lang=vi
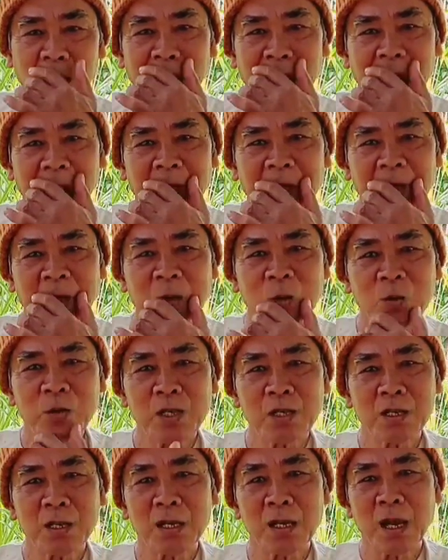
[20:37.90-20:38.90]
rồi đặt thí dụ
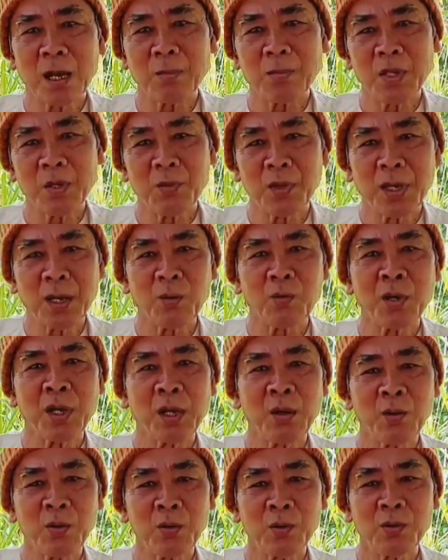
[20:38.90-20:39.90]
như trường hợp như mình không
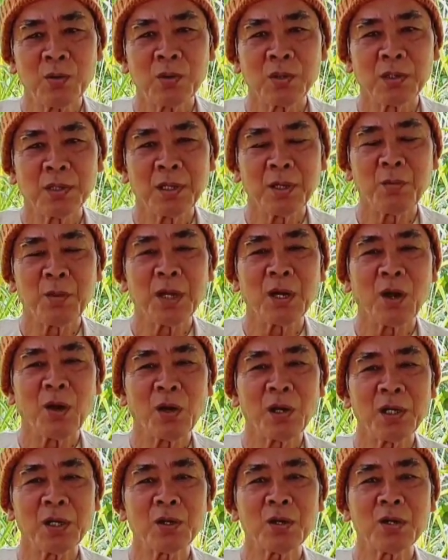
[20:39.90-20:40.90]
hiểu thì mình
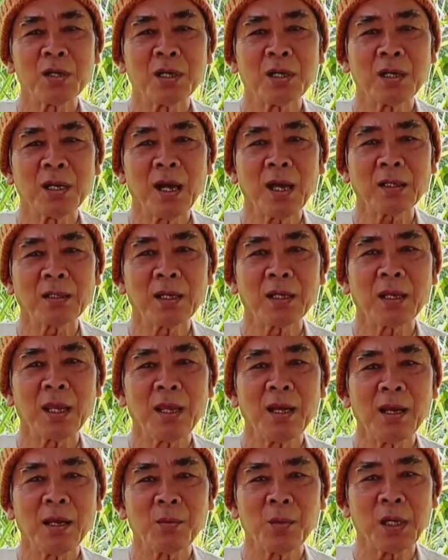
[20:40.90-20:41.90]
hỏi có người khác ta
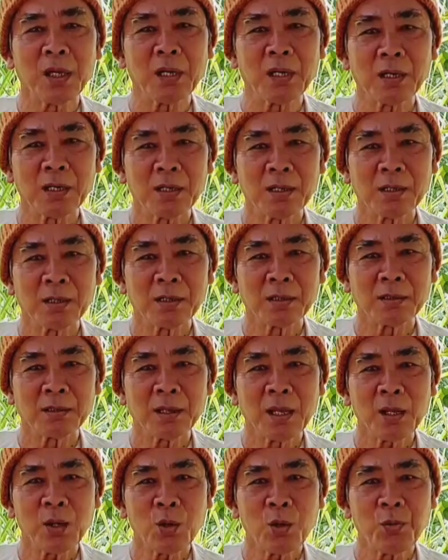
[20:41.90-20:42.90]
chỉ lại mình
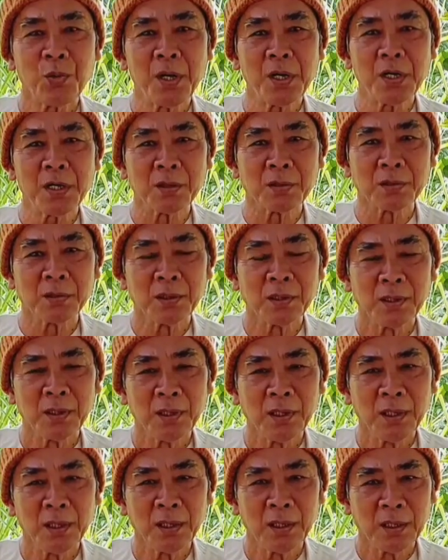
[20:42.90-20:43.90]
thấy có phước không
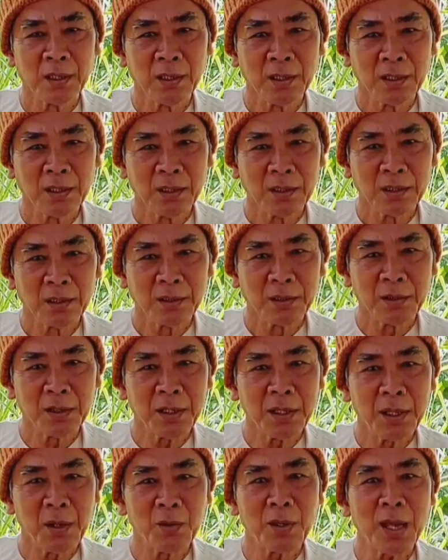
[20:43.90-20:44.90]

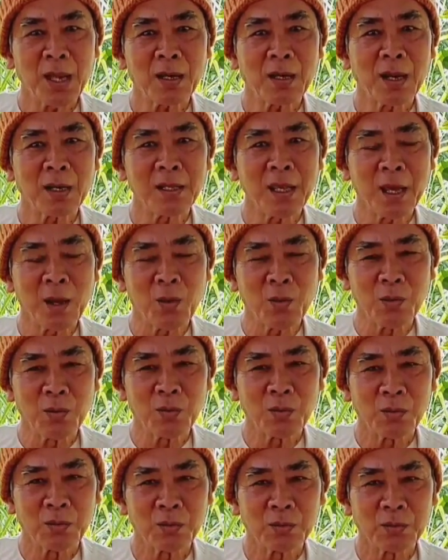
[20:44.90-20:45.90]
rồi dìu dắt lẫn nhau
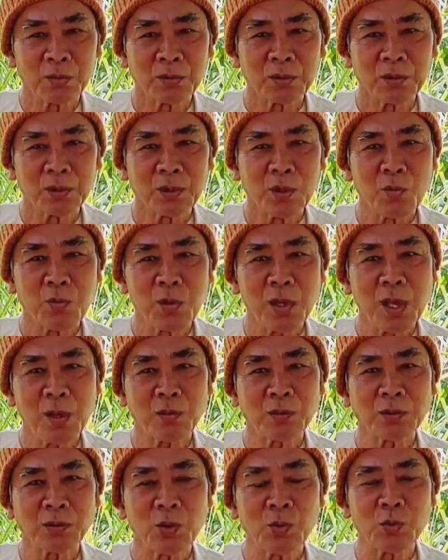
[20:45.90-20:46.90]
cùng
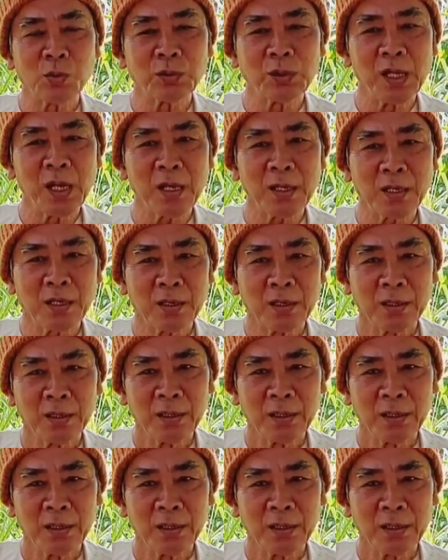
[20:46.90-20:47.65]
nhau tu tiến